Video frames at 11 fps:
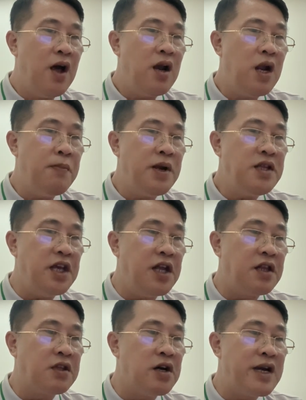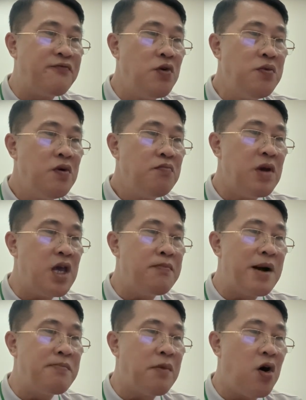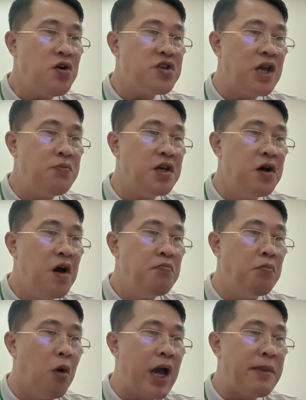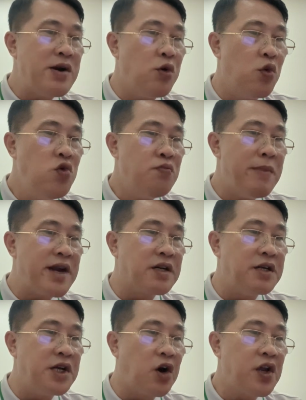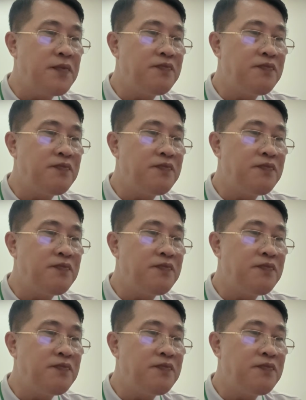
Lâm Minh nhìn Thương Nam Phúc bị băng bó giống như một cái bánh ú bèn cười nói.